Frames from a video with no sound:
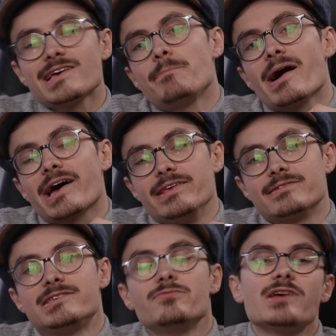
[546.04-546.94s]
ça, pareil,
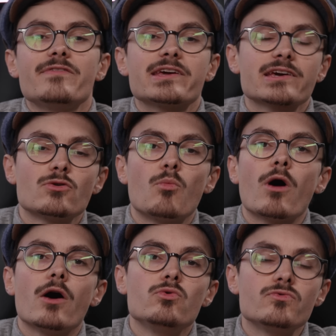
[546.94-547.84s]
si vous avez écrit au
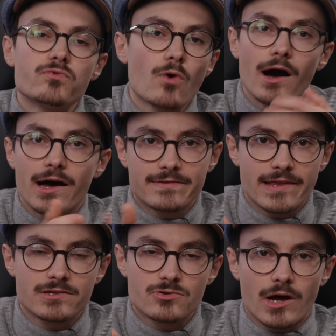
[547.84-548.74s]
moins une fois un
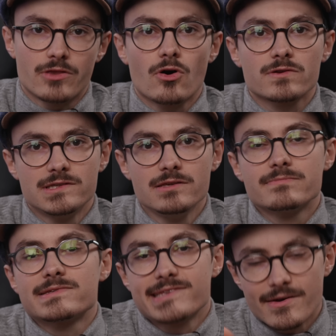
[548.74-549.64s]
texte sur un ordi,
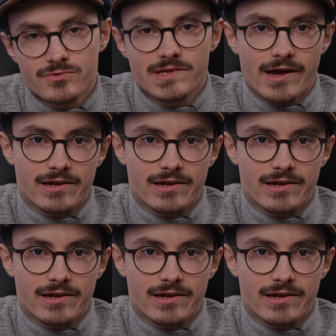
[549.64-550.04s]
ça vous est